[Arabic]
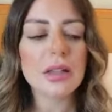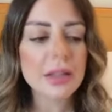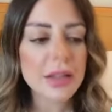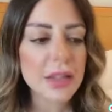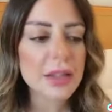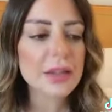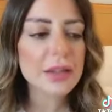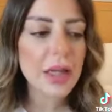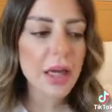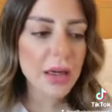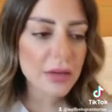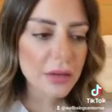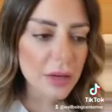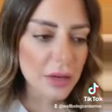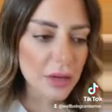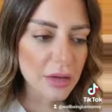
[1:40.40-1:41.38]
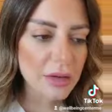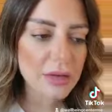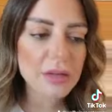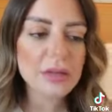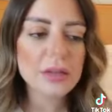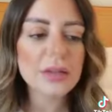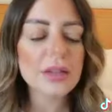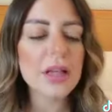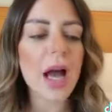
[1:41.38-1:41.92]
يقدر آه،
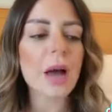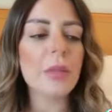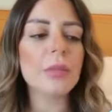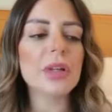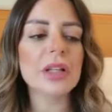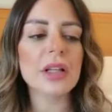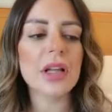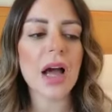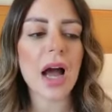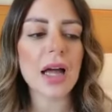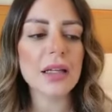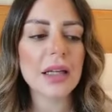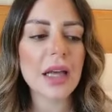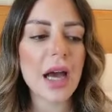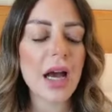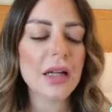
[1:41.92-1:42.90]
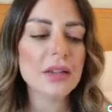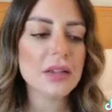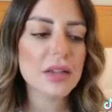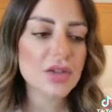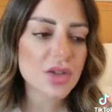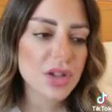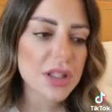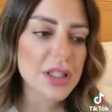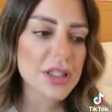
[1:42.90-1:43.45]
يعمل علاقات
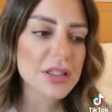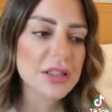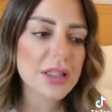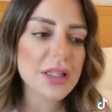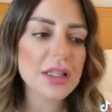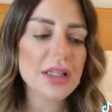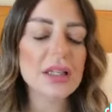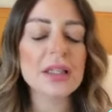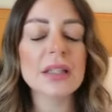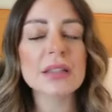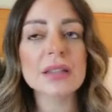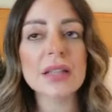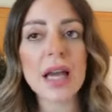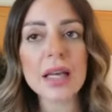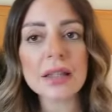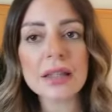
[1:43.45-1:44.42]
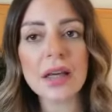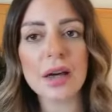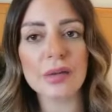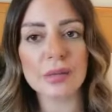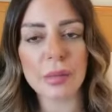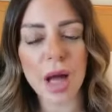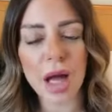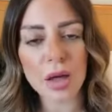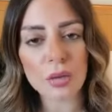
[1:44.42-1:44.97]
جديدة
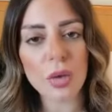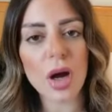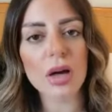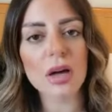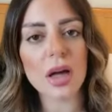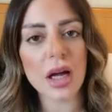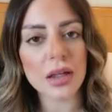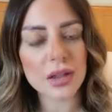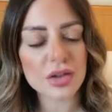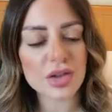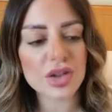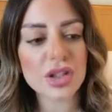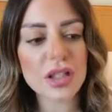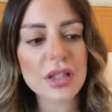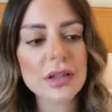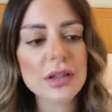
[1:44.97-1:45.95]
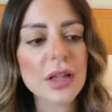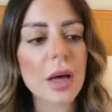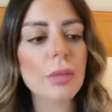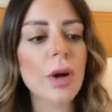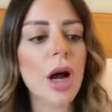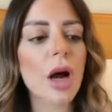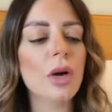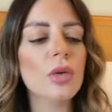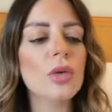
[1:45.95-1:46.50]
يتكيف مع الواقع الجديد
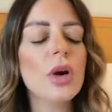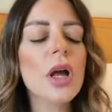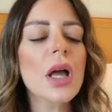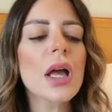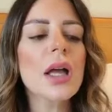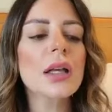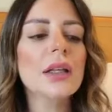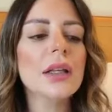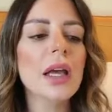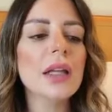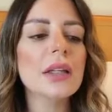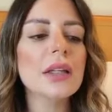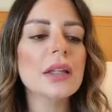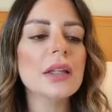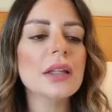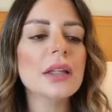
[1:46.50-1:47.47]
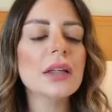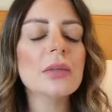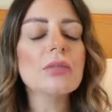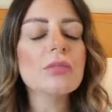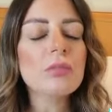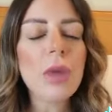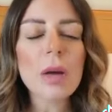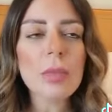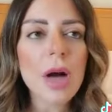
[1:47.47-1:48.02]
تبعه يلي
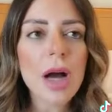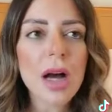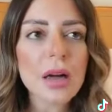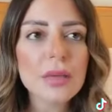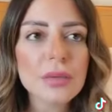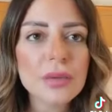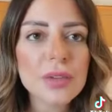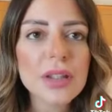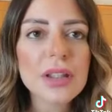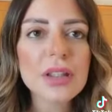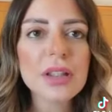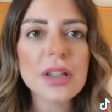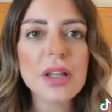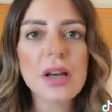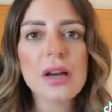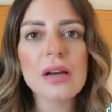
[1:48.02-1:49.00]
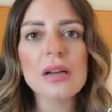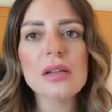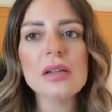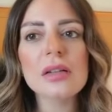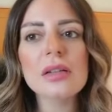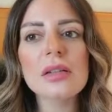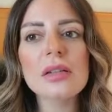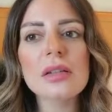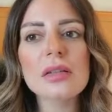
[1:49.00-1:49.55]
ما بقى في
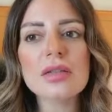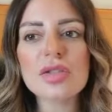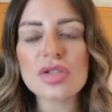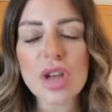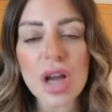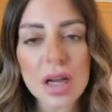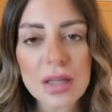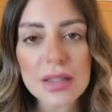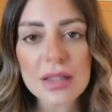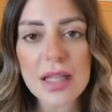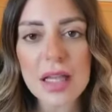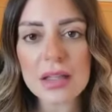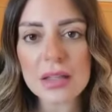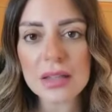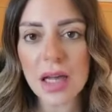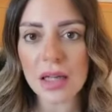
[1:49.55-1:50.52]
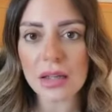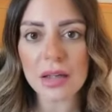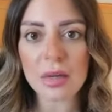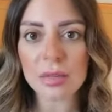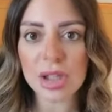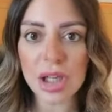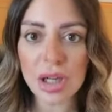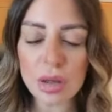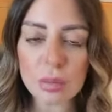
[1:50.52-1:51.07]
آه، الشخص يلي نحن
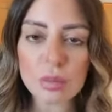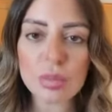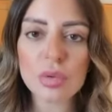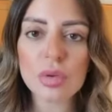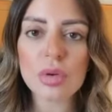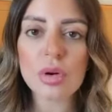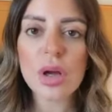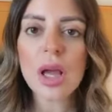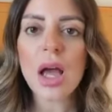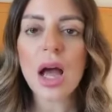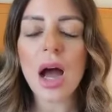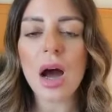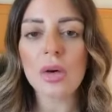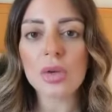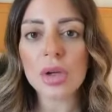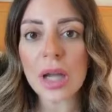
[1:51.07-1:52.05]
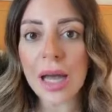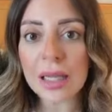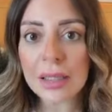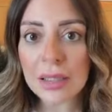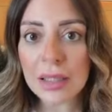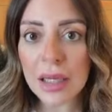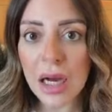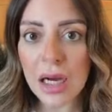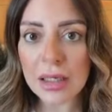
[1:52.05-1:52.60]
بنحبه أو
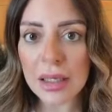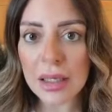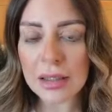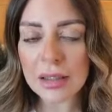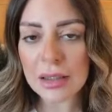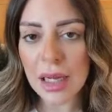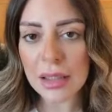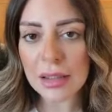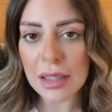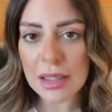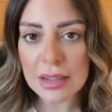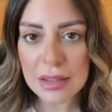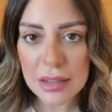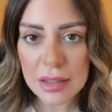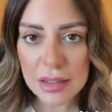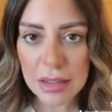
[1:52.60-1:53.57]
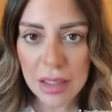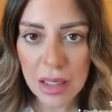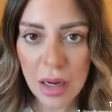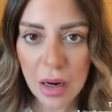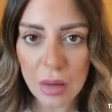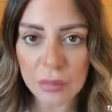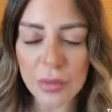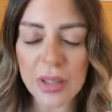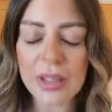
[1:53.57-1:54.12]
العلاقة يلي نحن
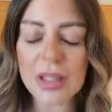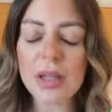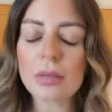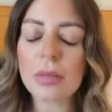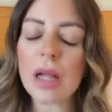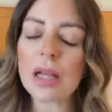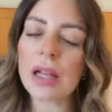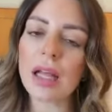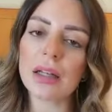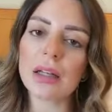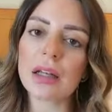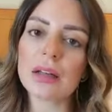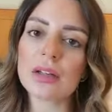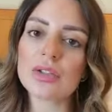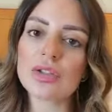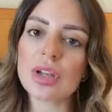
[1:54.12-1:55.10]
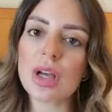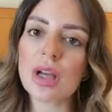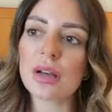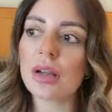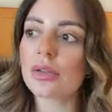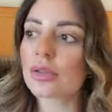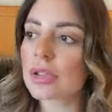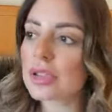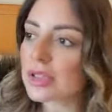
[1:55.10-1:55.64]
خسرناها فكل ما نحن نشتغل
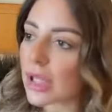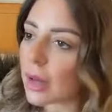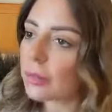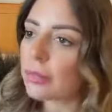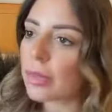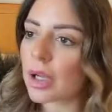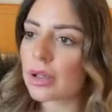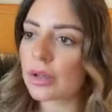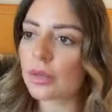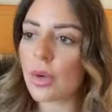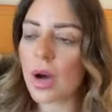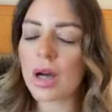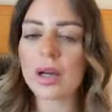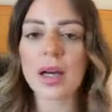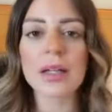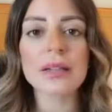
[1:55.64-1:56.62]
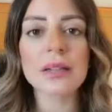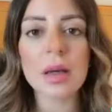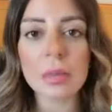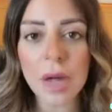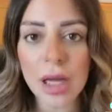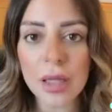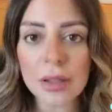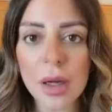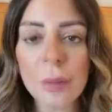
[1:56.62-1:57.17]
أنه نتقبل الواقع
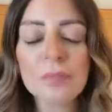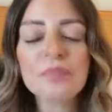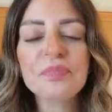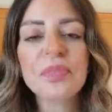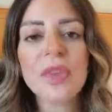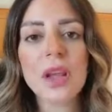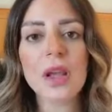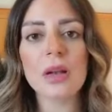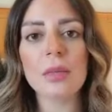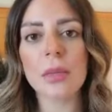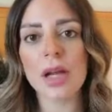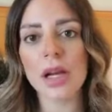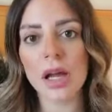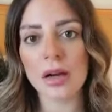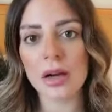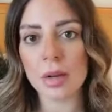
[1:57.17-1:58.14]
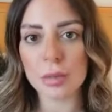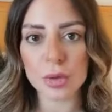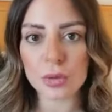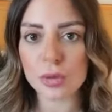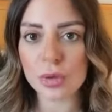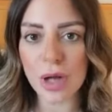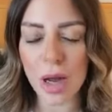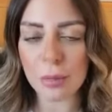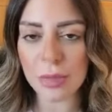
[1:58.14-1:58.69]
تبعنا كل ما نحن
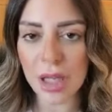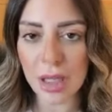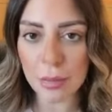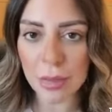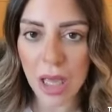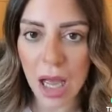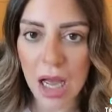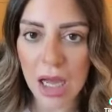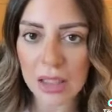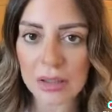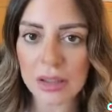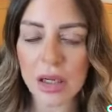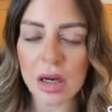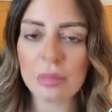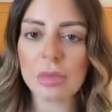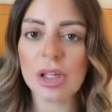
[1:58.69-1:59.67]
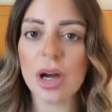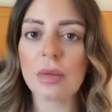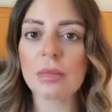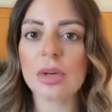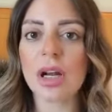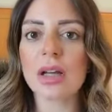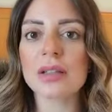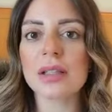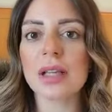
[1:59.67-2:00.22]
بنكون عم نحمي حالنا من
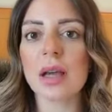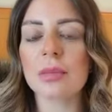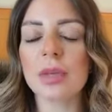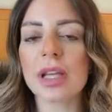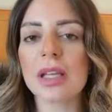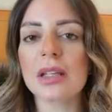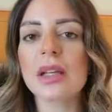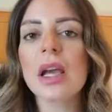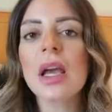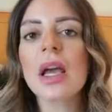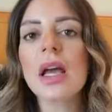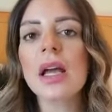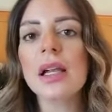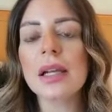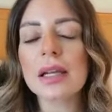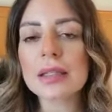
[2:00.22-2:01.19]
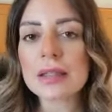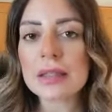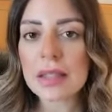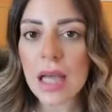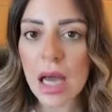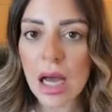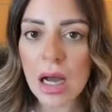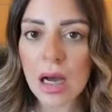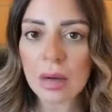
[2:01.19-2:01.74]
أمراض كمان
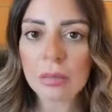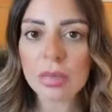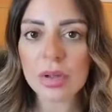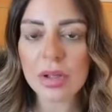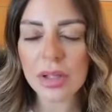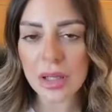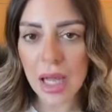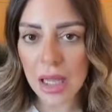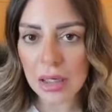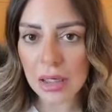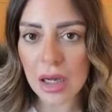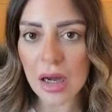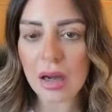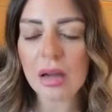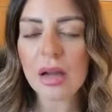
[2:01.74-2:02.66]
الاكتئاب القلق